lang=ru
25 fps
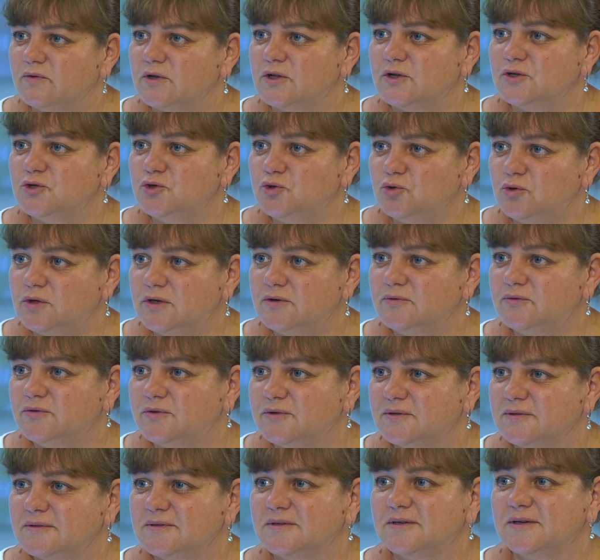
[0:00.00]
волонтеров
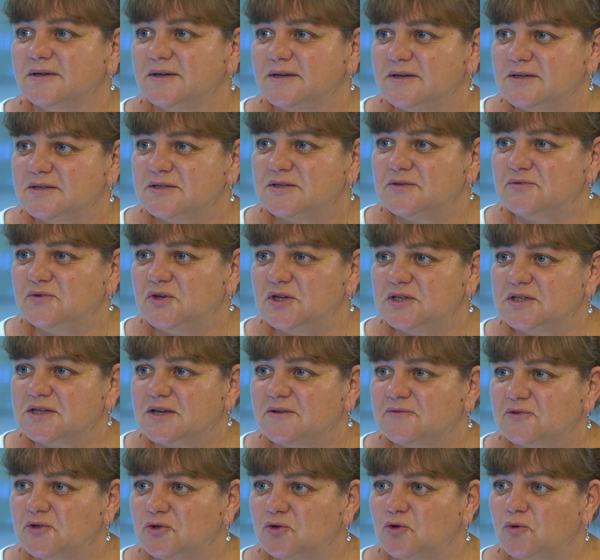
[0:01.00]

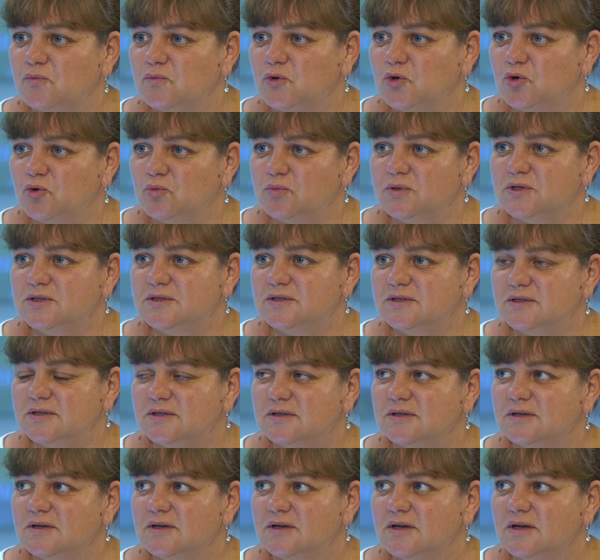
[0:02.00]
Северейской автономной
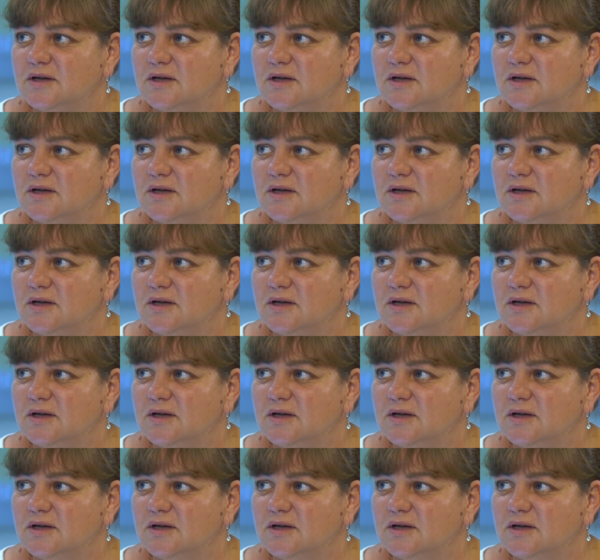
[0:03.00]
области.